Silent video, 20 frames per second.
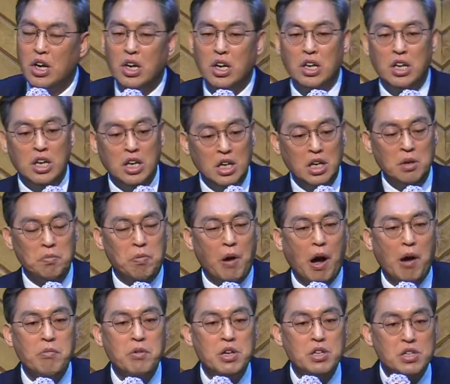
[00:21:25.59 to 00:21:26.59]
이
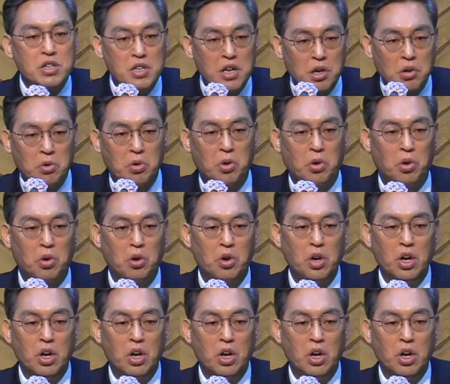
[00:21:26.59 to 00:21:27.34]
밤이 지나고